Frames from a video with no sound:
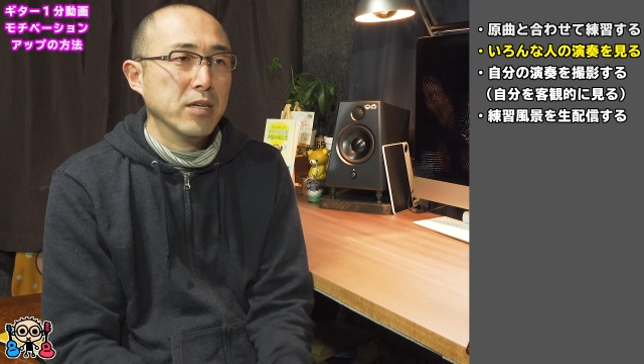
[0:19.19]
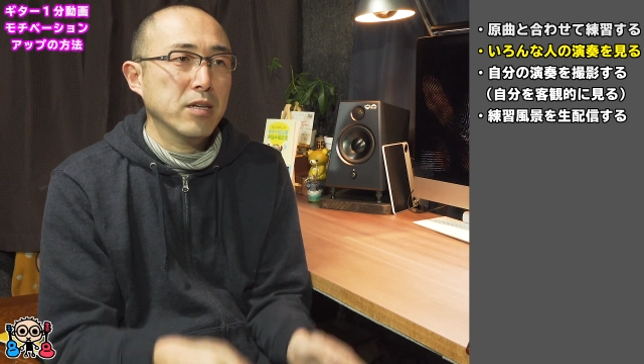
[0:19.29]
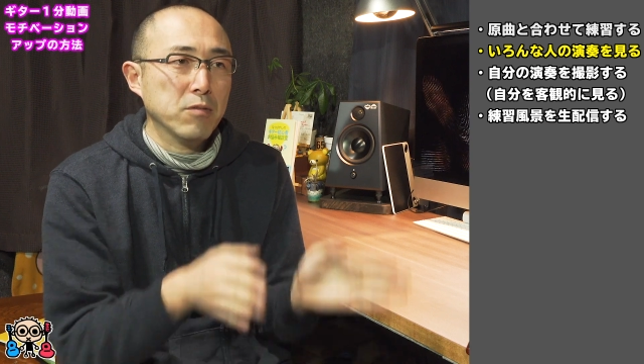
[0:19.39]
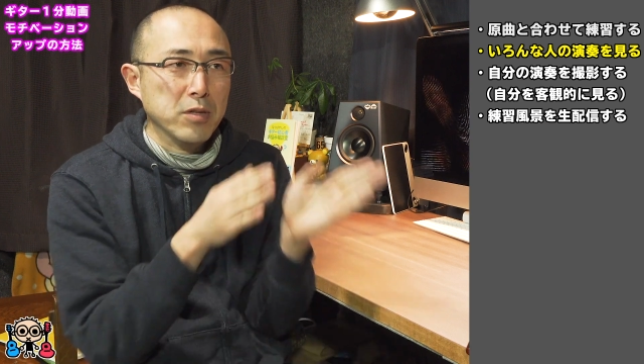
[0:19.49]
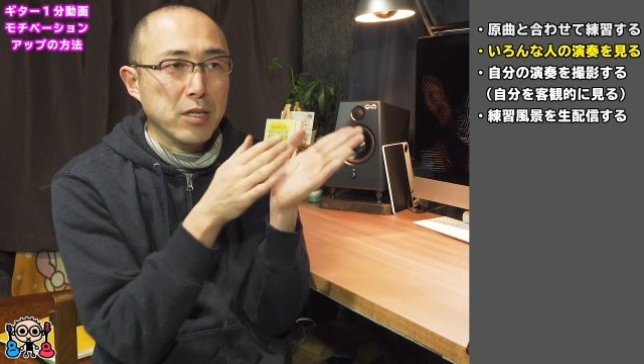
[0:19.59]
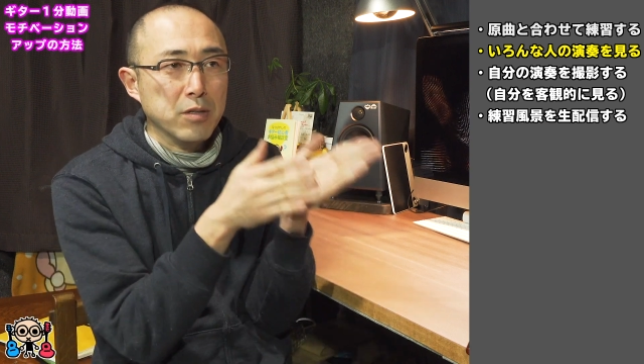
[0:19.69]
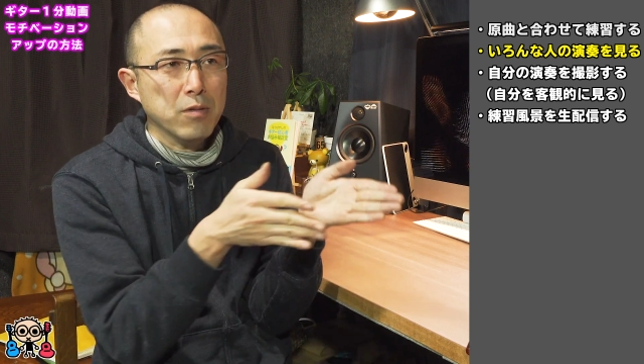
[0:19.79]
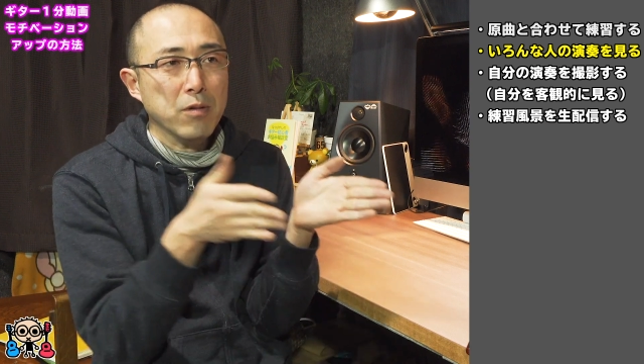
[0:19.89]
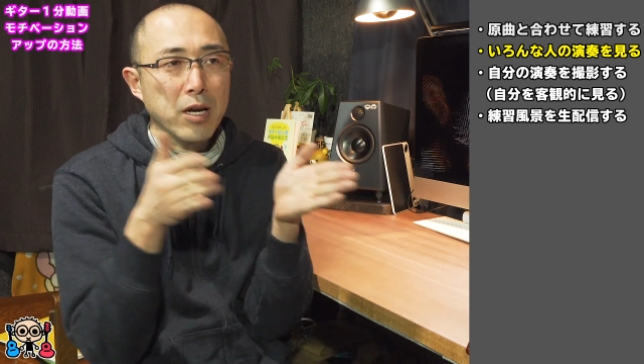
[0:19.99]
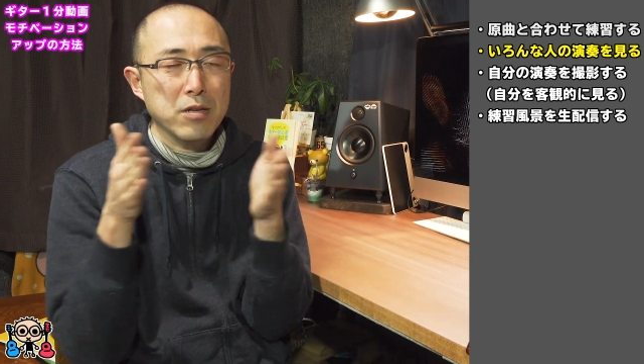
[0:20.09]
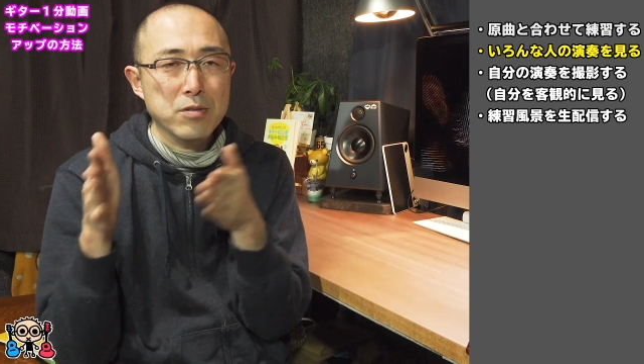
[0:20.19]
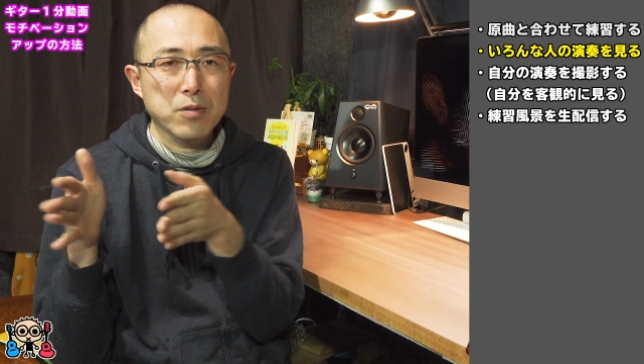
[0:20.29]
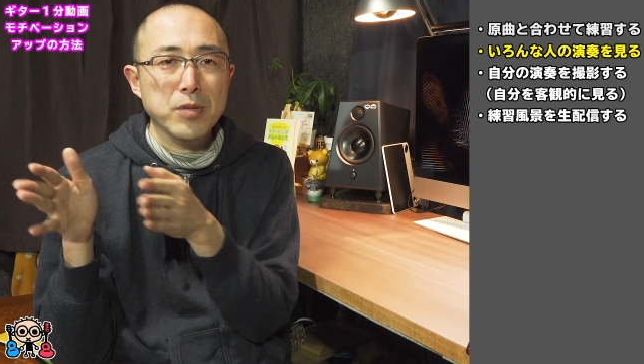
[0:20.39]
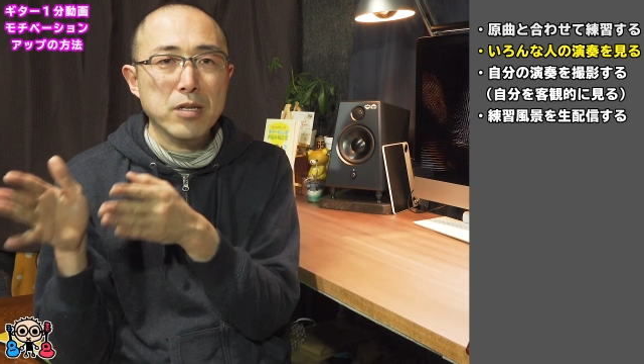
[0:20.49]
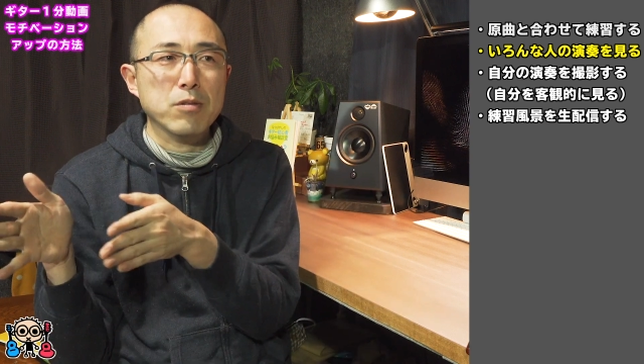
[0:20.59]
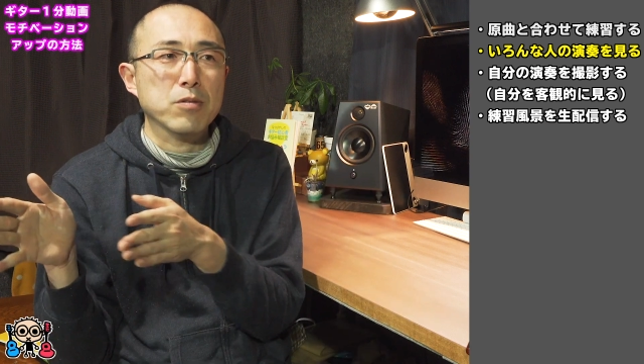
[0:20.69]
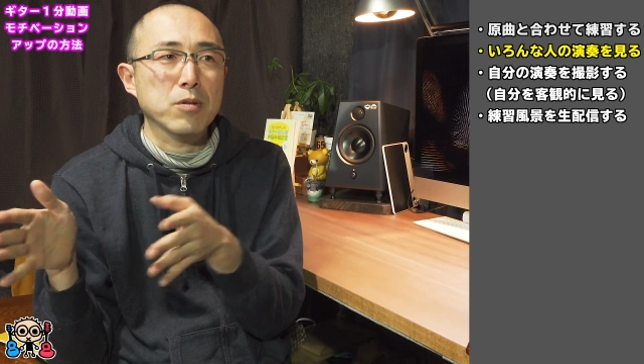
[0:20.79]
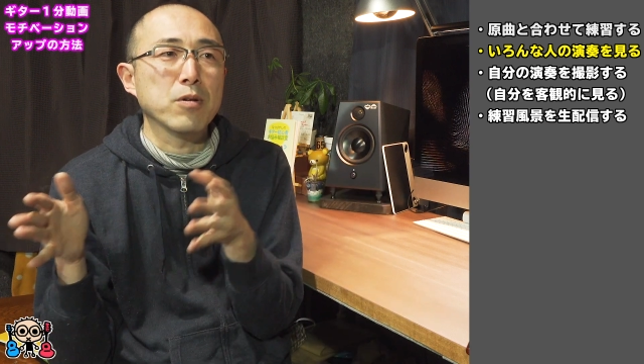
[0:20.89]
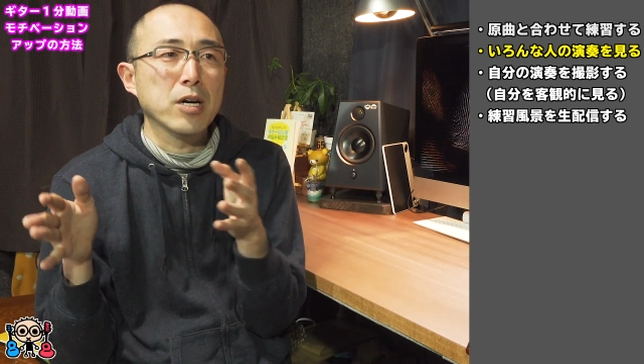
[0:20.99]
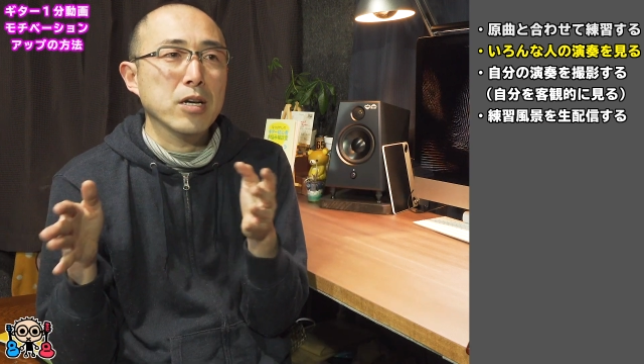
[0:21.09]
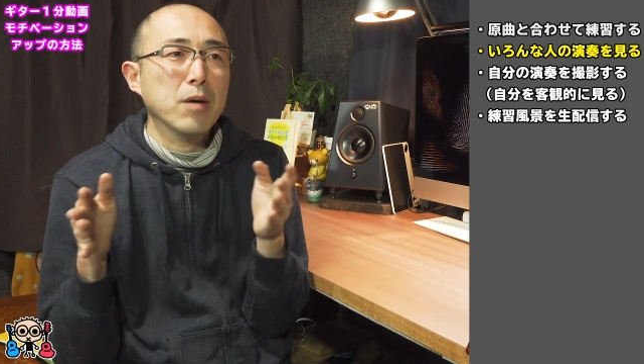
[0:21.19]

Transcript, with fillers: いろんな人の演奏を見てると、